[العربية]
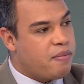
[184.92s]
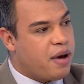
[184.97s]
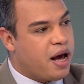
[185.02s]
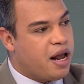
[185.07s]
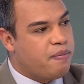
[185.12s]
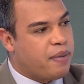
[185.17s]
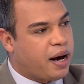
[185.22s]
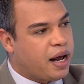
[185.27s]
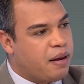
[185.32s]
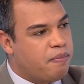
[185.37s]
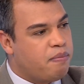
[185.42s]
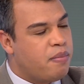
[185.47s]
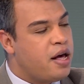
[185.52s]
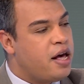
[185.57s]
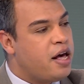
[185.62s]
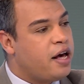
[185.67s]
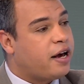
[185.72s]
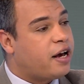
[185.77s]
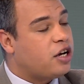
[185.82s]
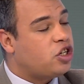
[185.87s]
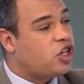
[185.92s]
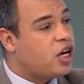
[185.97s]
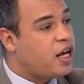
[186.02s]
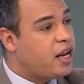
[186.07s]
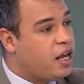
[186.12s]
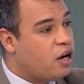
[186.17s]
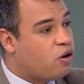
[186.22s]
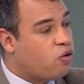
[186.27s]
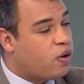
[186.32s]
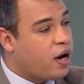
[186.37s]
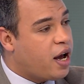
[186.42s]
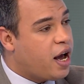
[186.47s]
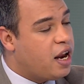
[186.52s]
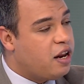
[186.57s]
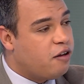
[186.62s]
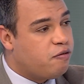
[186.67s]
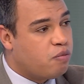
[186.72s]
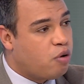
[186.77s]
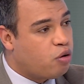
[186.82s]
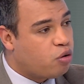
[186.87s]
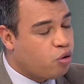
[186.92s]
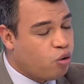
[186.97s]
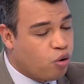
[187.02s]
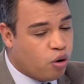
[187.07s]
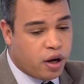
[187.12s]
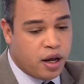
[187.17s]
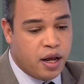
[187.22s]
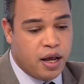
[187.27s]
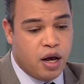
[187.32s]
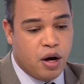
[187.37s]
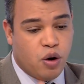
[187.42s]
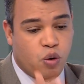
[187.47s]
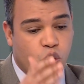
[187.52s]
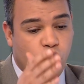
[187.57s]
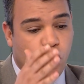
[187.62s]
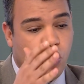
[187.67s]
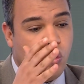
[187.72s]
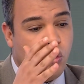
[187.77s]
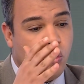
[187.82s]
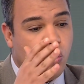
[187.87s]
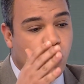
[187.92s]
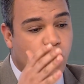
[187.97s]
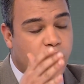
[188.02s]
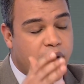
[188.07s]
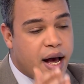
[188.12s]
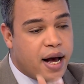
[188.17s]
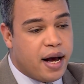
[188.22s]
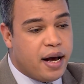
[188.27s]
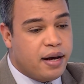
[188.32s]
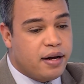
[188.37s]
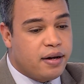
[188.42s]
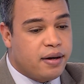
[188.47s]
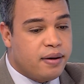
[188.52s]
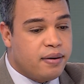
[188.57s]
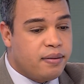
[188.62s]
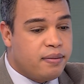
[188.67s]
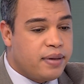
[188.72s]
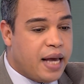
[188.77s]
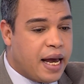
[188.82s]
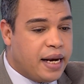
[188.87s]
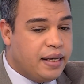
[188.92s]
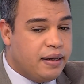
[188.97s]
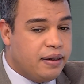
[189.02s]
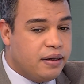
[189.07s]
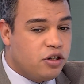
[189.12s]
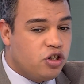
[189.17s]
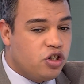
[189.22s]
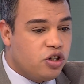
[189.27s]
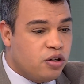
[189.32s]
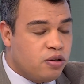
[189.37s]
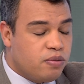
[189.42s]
مع المغرب كشريك وكحليف موثوق وك يعني